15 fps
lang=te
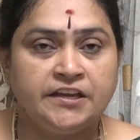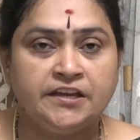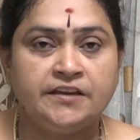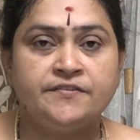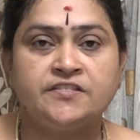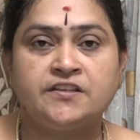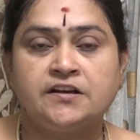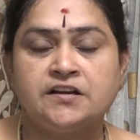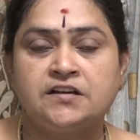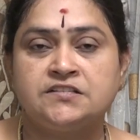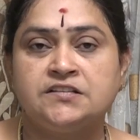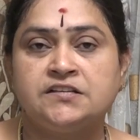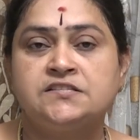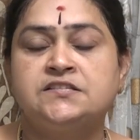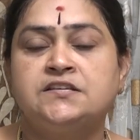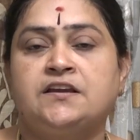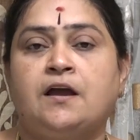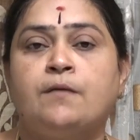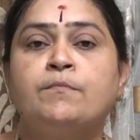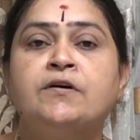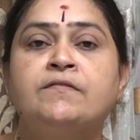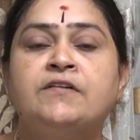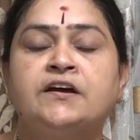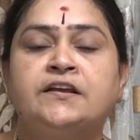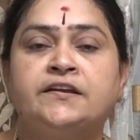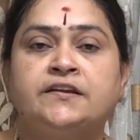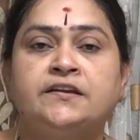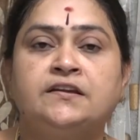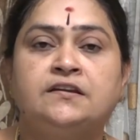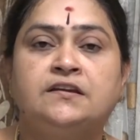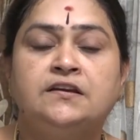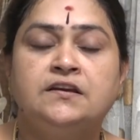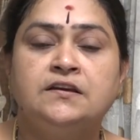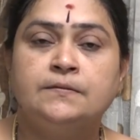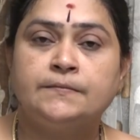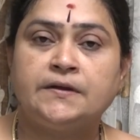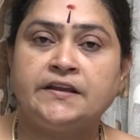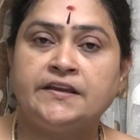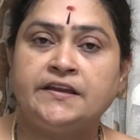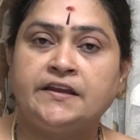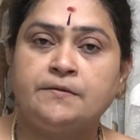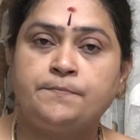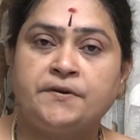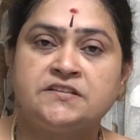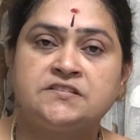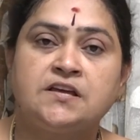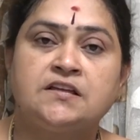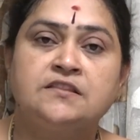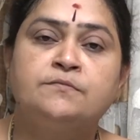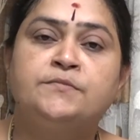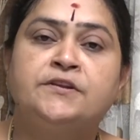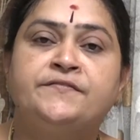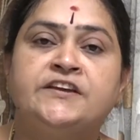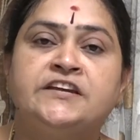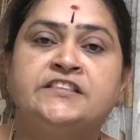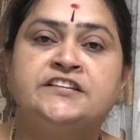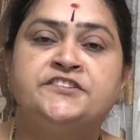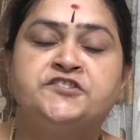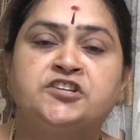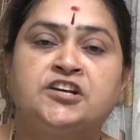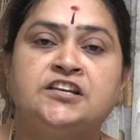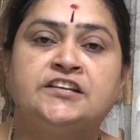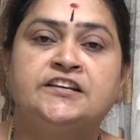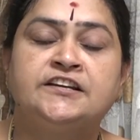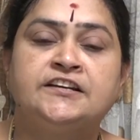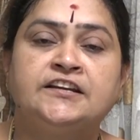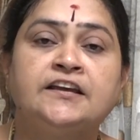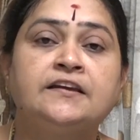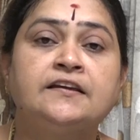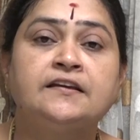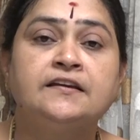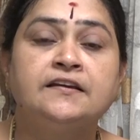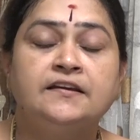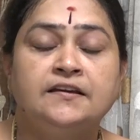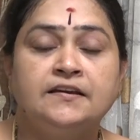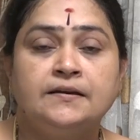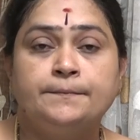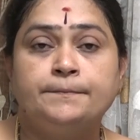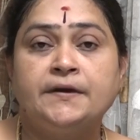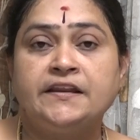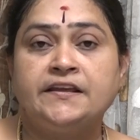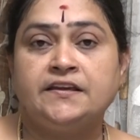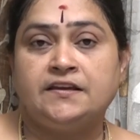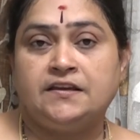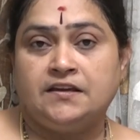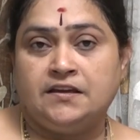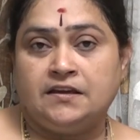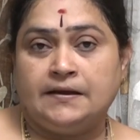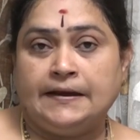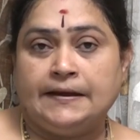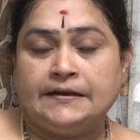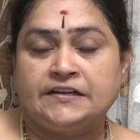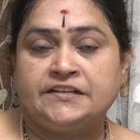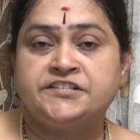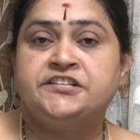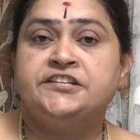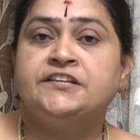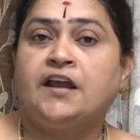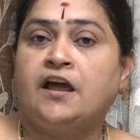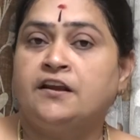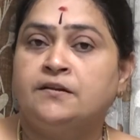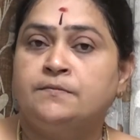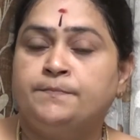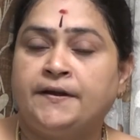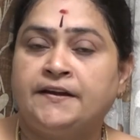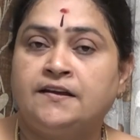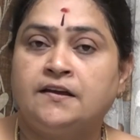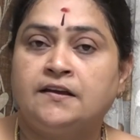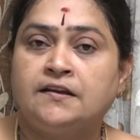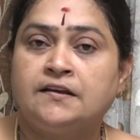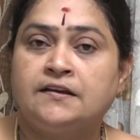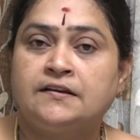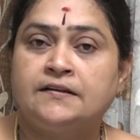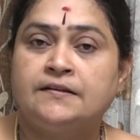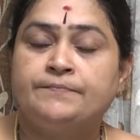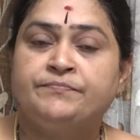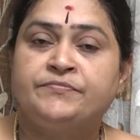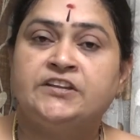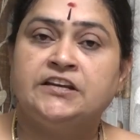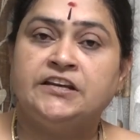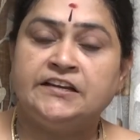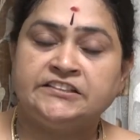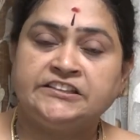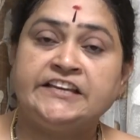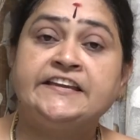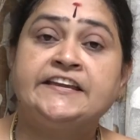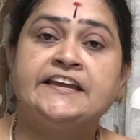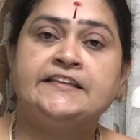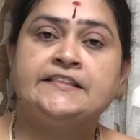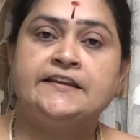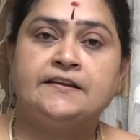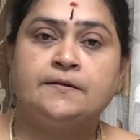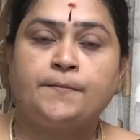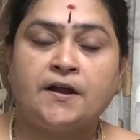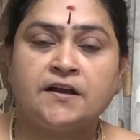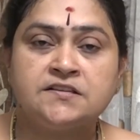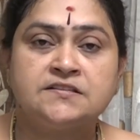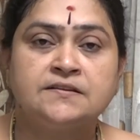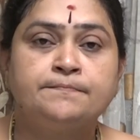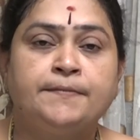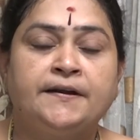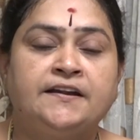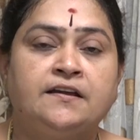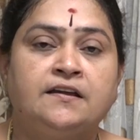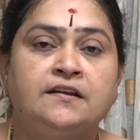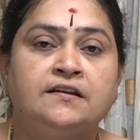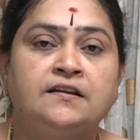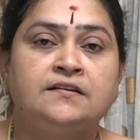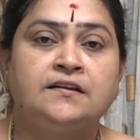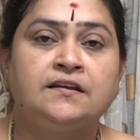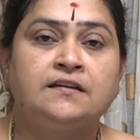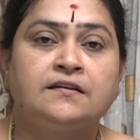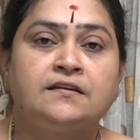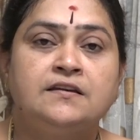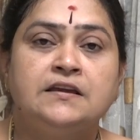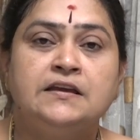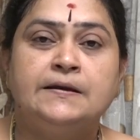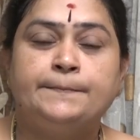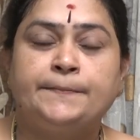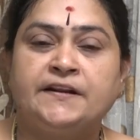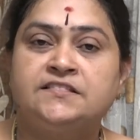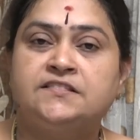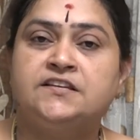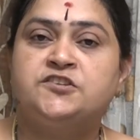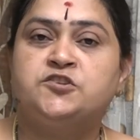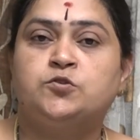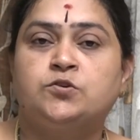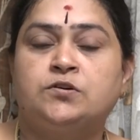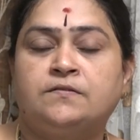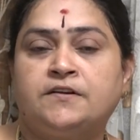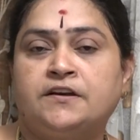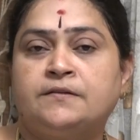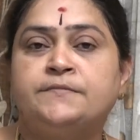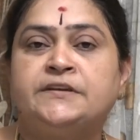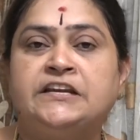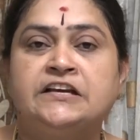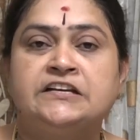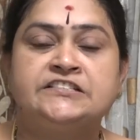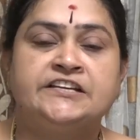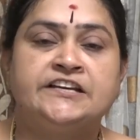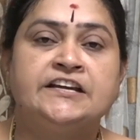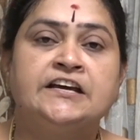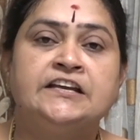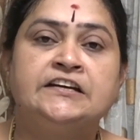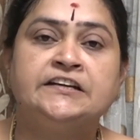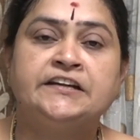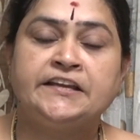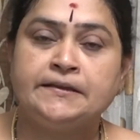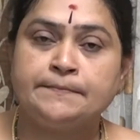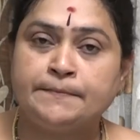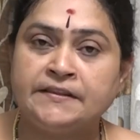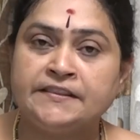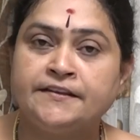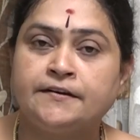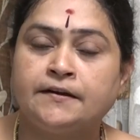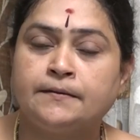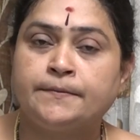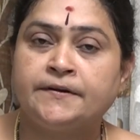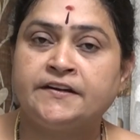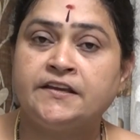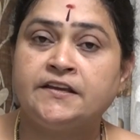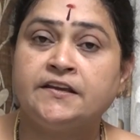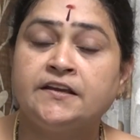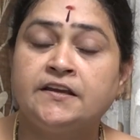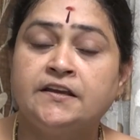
ఈ విధంగా చేసి అమ్మవారికి మరి ఏ ప్రసాదం నివేదించాలి అంటే మరి క్షీరాన్నం పెట్టాలా లేకపోతే ఇంకేదైనా పాయసం పెట్టాలా అంటే ప్రతి శుక్రవారం ఇలా చేయాలంటే ఇబ్బంది కాబట్టి